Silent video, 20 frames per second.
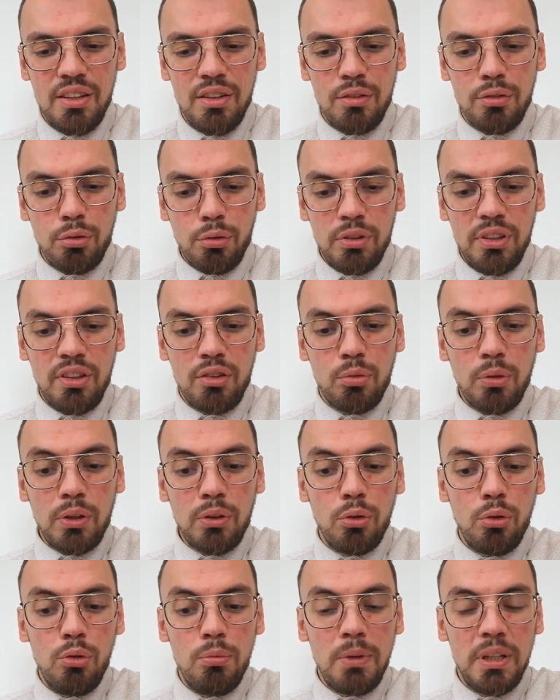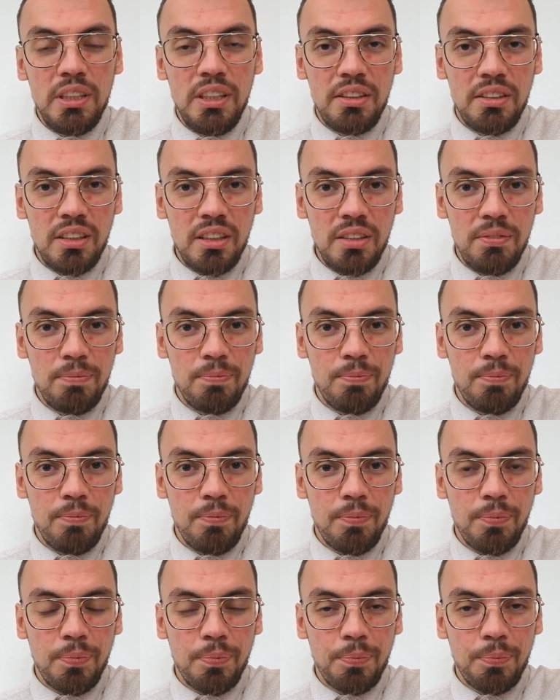Sur l'histoire de l'humanité,
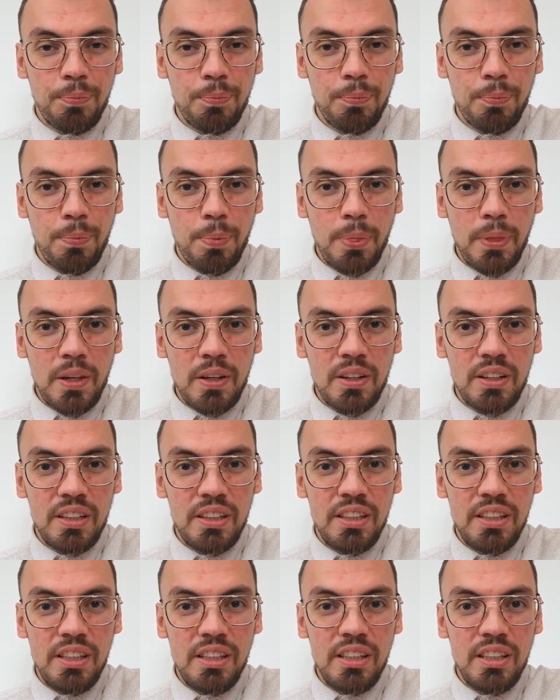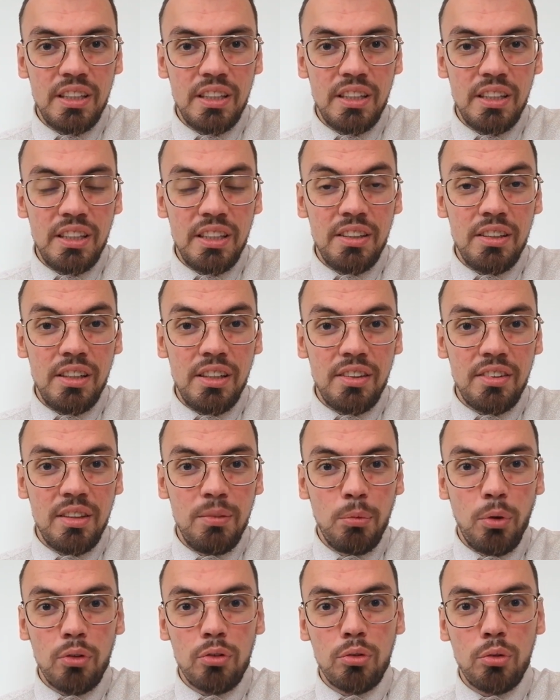les
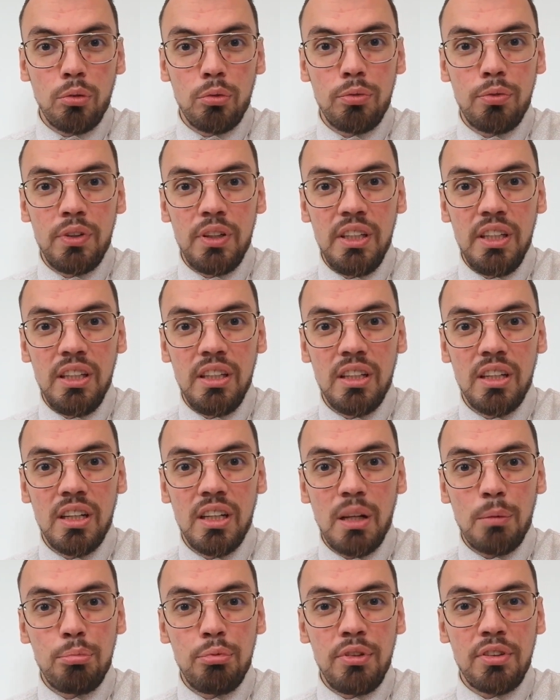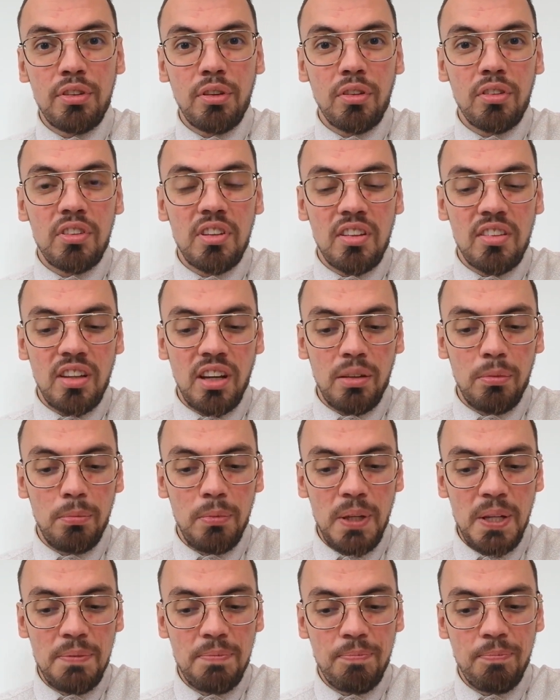immenses conflits, la puissance des
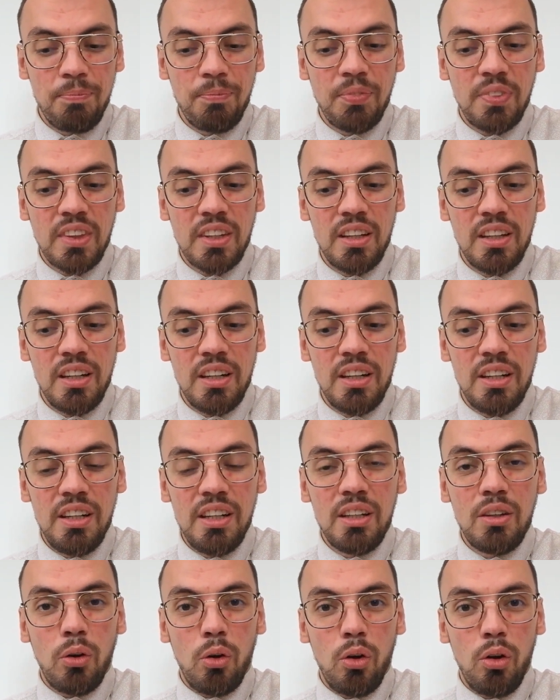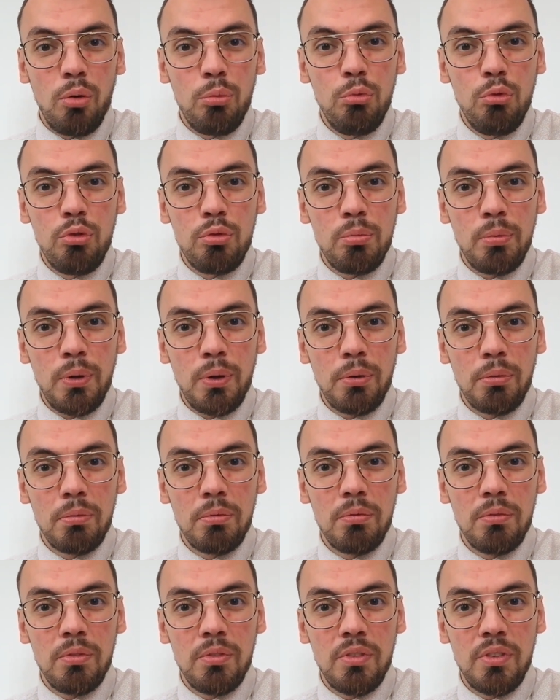armées, les grands
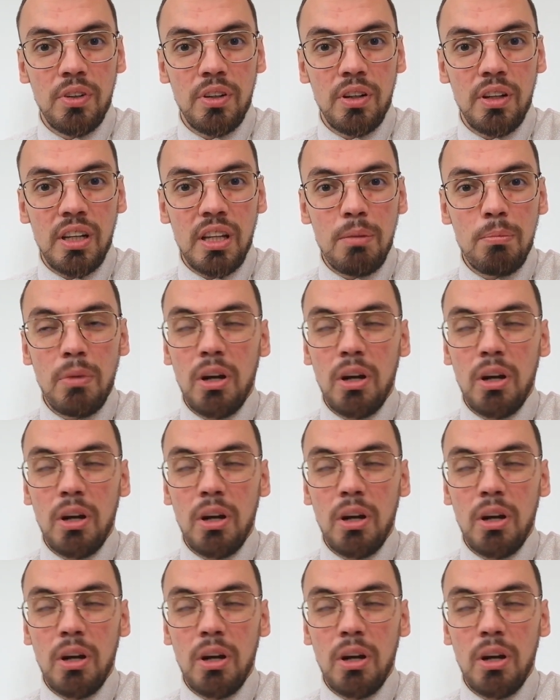mouvements, les